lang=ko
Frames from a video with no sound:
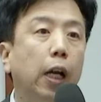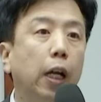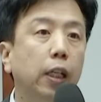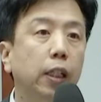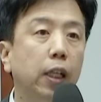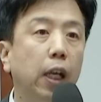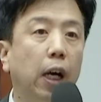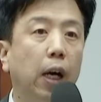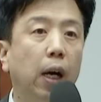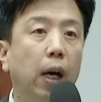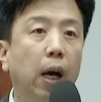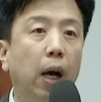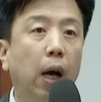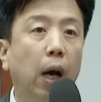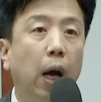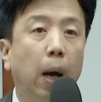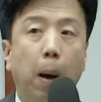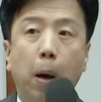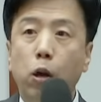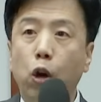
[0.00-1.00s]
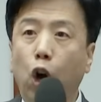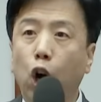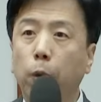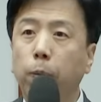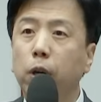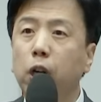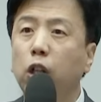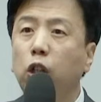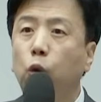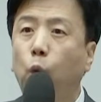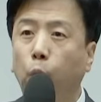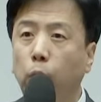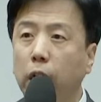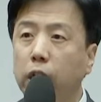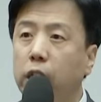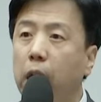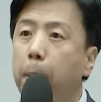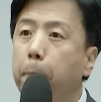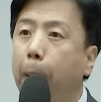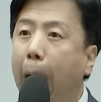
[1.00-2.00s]
않았느냐. 여러분은
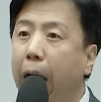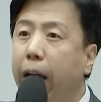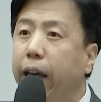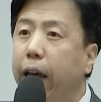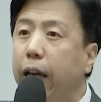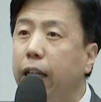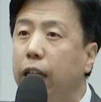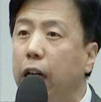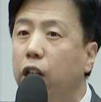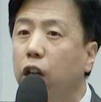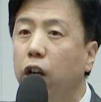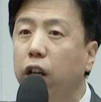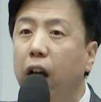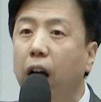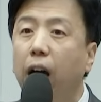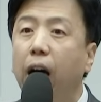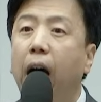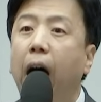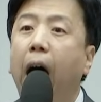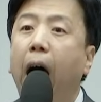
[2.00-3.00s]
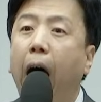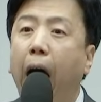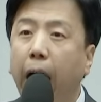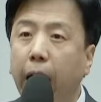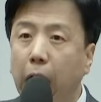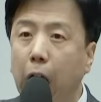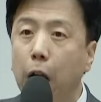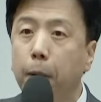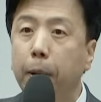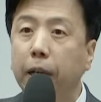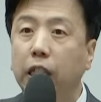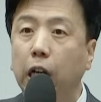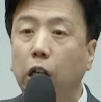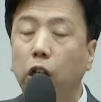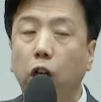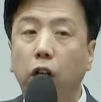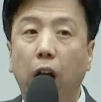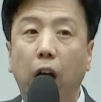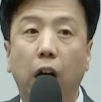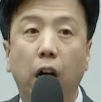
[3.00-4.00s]
도대체 마귀의 자녀냐 하나님의
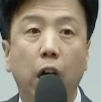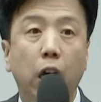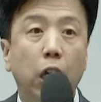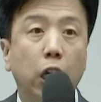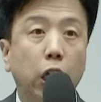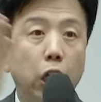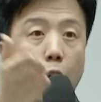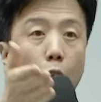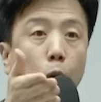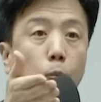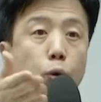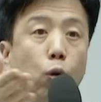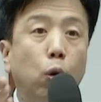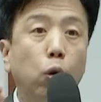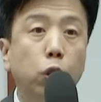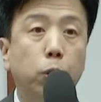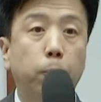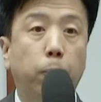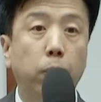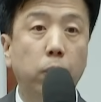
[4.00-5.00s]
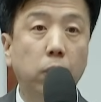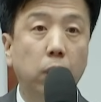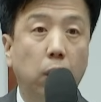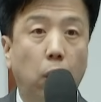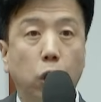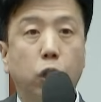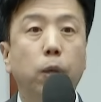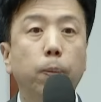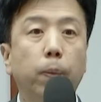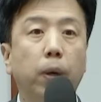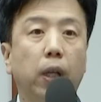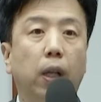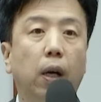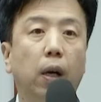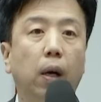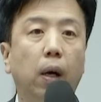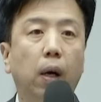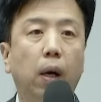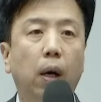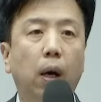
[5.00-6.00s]
자녀냐 이걸 묻고 싶은
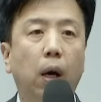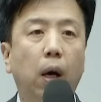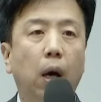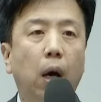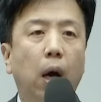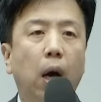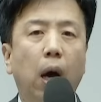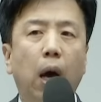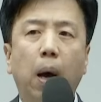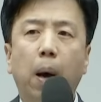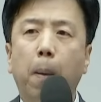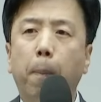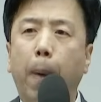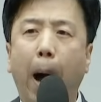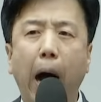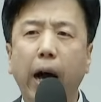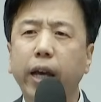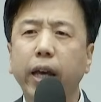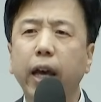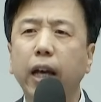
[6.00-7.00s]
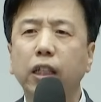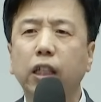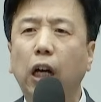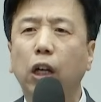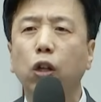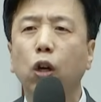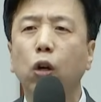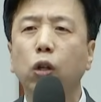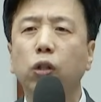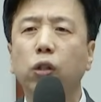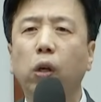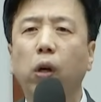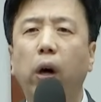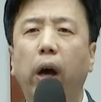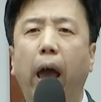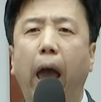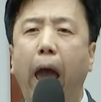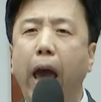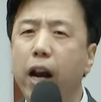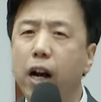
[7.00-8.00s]
것입니다. 마귀의
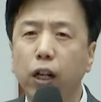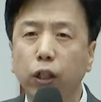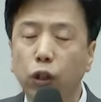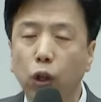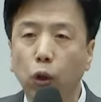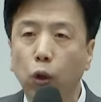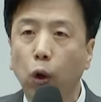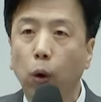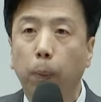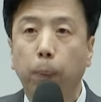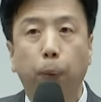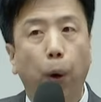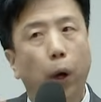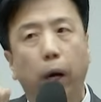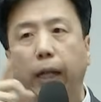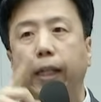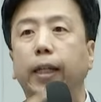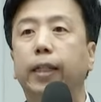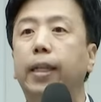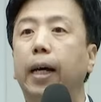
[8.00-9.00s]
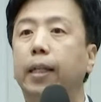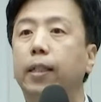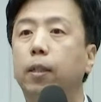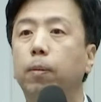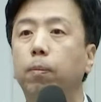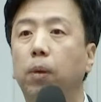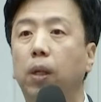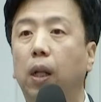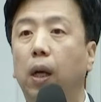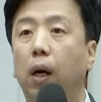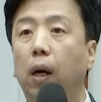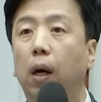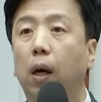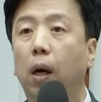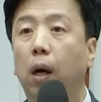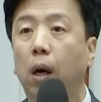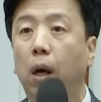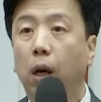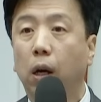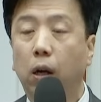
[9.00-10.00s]
자녀로서 애를 써도 변화되지 않습니다.
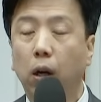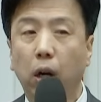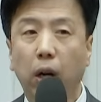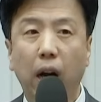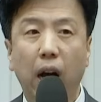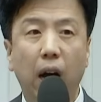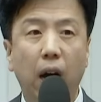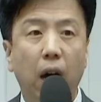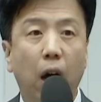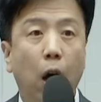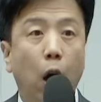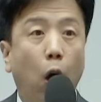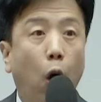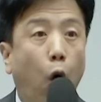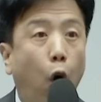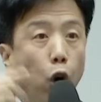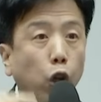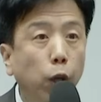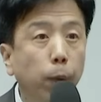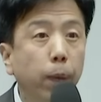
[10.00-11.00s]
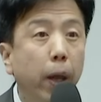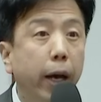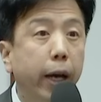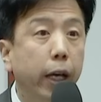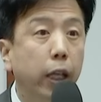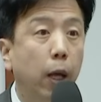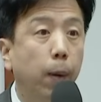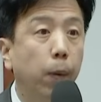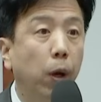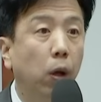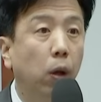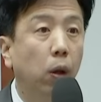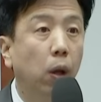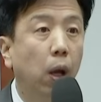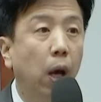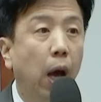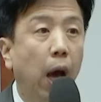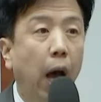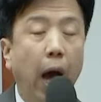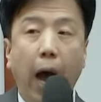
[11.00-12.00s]
그러나 거듭나게 되면
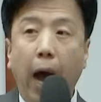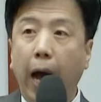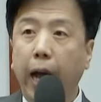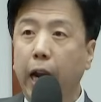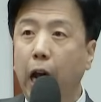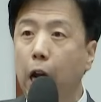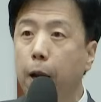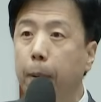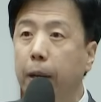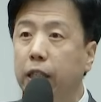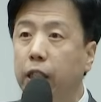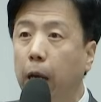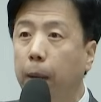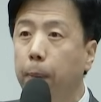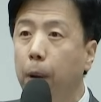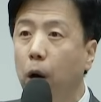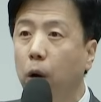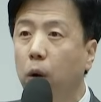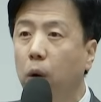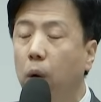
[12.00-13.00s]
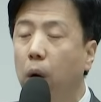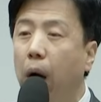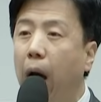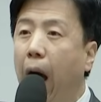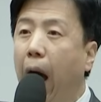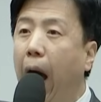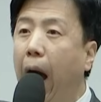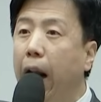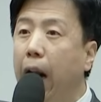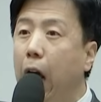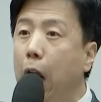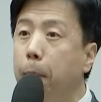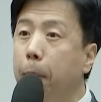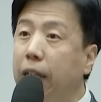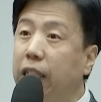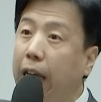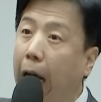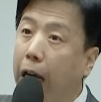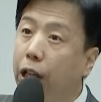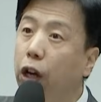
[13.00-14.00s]
하나님의 생명으로
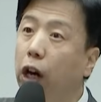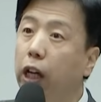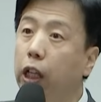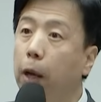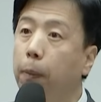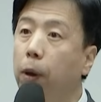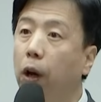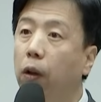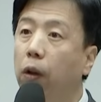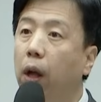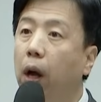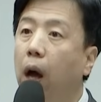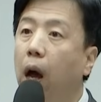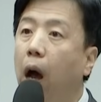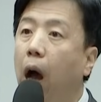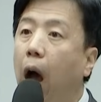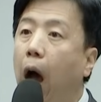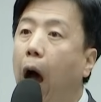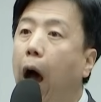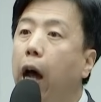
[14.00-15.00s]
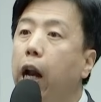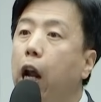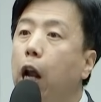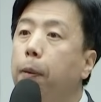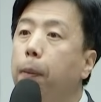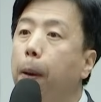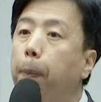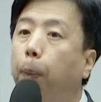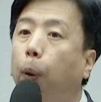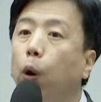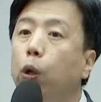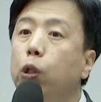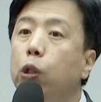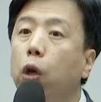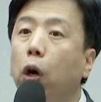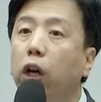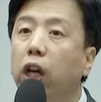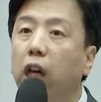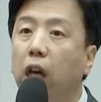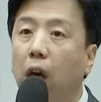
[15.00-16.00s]
하나님의 자녀가 되면 하나님의
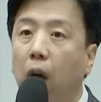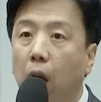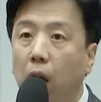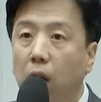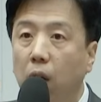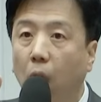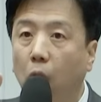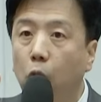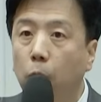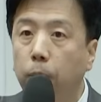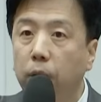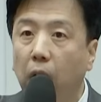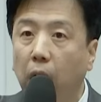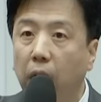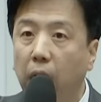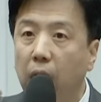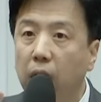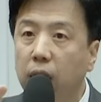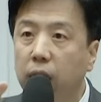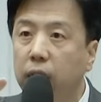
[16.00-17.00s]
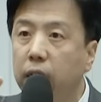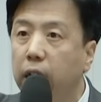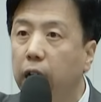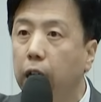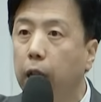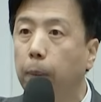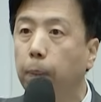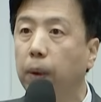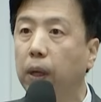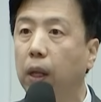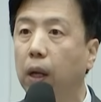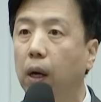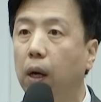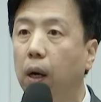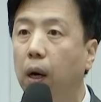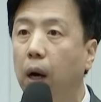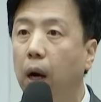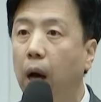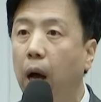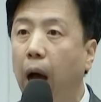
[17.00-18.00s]
본성이 여러분 안에 흐르게 됩니다.
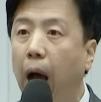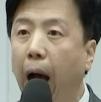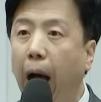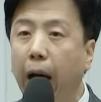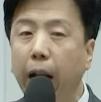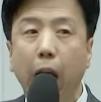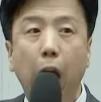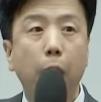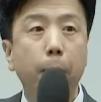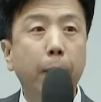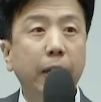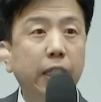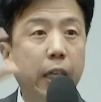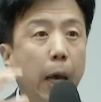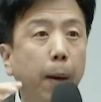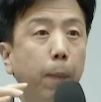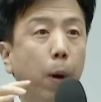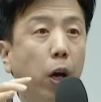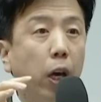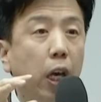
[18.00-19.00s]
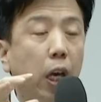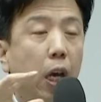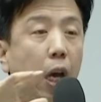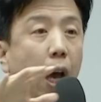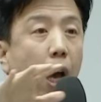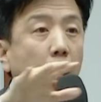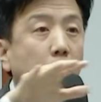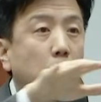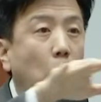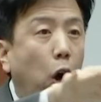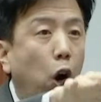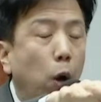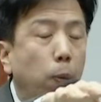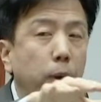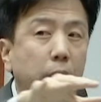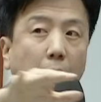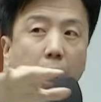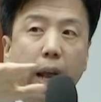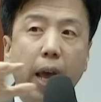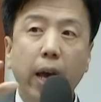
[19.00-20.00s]
하나님의 생명이
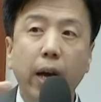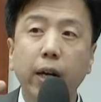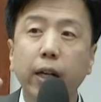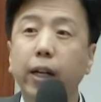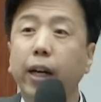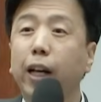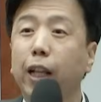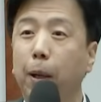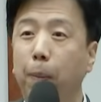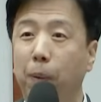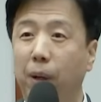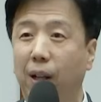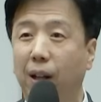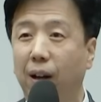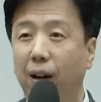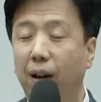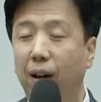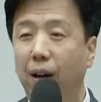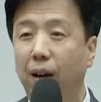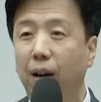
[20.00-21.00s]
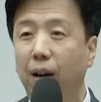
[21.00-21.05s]
여러분 안에 흐르게 됩니다.